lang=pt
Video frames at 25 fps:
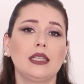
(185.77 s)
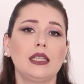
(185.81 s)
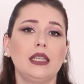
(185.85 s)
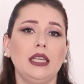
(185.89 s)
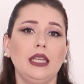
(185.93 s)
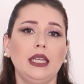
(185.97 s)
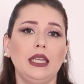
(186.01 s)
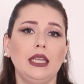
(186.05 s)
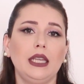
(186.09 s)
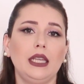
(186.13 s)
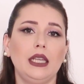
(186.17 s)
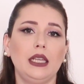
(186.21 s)

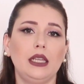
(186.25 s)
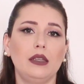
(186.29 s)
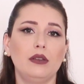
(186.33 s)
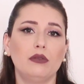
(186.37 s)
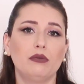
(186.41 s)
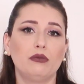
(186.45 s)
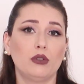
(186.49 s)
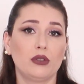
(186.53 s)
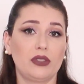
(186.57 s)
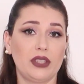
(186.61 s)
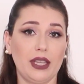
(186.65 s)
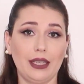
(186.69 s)
que
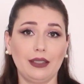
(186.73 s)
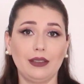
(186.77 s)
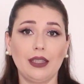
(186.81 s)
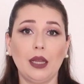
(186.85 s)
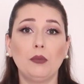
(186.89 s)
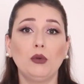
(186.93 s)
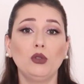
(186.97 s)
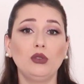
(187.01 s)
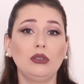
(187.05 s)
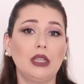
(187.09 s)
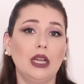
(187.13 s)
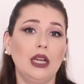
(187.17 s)
você que
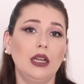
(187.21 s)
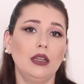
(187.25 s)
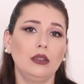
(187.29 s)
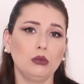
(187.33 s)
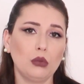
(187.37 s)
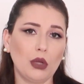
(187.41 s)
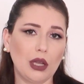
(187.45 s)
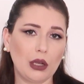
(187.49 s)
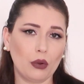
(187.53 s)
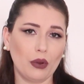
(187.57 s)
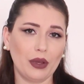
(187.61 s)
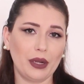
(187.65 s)
está
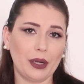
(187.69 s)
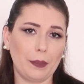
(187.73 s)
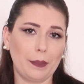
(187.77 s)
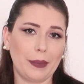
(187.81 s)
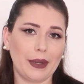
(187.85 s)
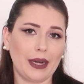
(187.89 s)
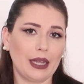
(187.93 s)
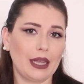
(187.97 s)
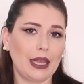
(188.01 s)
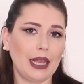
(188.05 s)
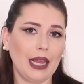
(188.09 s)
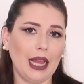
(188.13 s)
mudando agora
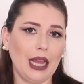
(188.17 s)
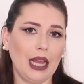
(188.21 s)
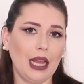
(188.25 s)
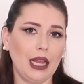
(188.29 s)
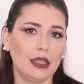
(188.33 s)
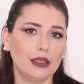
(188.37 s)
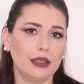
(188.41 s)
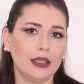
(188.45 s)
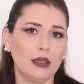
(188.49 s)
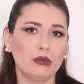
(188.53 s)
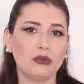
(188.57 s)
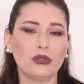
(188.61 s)
para
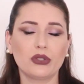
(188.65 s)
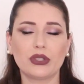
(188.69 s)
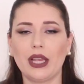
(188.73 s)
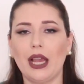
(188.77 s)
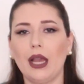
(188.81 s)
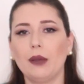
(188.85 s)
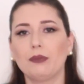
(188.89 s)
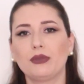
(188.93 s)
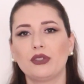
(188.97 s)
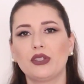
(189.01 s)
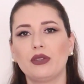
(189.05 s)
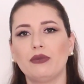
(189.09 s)
cá não
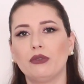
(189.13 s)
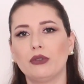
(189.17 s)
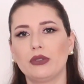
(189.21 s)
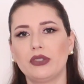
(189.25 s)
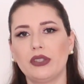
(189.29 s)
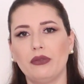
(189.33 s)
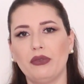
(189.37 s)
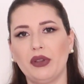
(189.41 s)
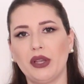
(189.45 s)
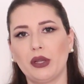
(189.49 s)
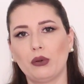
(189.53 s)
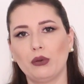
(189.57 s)
sabe se
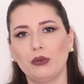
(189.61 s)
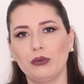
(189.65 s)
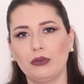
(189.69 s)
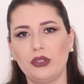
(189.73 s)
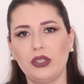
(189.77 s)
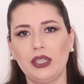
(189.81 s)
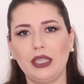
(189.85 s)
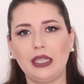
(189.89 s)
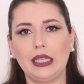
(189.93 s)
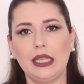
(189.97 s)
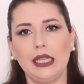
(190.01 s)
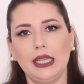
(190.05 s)
você vai
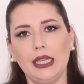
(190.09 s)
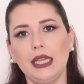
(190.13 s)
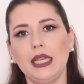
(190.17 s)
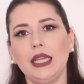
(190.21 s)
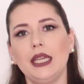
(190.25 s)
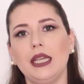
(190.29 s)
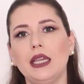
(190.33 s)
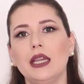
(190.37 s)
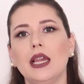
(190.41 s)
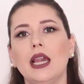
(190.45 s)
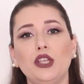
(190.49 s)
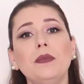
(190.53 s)

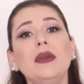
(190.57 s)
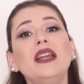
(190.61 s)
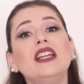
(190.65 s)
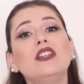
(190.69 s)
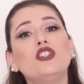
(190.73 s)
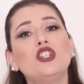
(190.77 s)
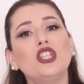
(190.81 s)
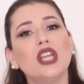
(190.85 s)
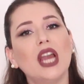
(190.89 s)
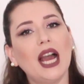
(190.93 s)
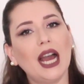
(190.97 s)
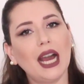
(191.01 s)
conseguir de
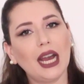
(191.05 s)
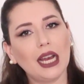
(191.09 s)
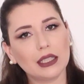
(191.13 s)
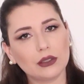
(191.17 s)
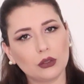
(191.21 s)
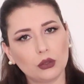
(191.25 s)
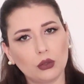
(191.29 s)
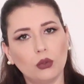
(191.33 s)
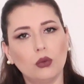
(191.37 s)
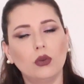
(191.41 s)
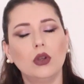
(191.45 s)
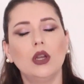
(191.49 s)

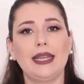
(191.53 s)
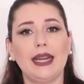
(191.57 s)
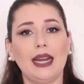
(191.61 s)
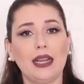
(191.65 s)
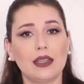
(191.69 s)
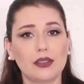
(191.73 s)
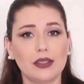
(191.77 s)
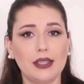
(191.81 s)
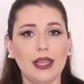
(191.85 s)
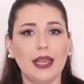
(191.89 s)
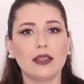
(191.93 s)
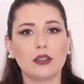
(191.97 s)
imediato ter
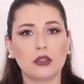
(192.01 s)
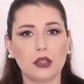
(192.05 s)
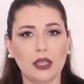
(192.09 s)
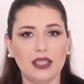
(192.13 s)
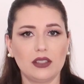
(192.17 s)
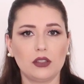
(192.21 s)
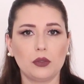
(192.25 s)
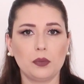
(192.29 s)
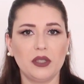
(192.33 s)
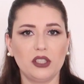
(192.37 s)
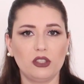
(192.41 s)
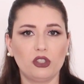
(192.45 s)
acesso a
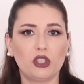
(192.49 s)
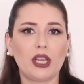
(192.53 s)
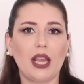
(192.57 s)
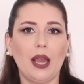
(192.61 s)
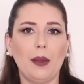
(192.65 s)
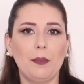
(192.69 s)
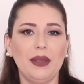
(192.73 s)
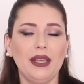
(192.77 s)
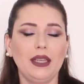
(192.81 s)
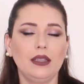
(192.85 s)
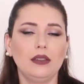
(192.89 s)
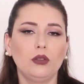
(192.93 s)
esse
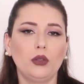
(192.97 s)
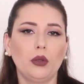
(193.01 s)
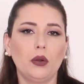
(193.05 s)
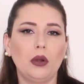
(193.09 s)
medicamento,